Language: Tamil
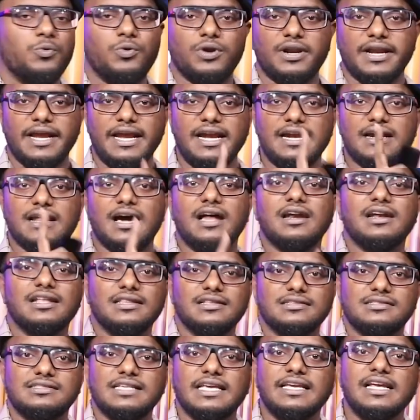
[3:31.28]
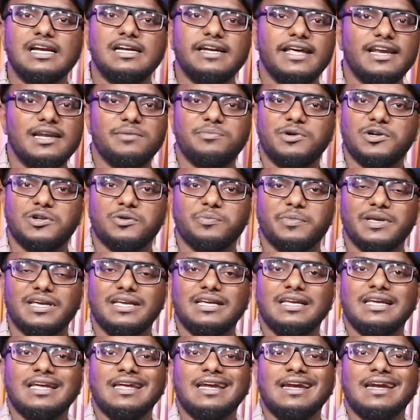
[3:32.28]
ஒரே நாளில் இந்த சிங்கிள் டேல மட்டுமே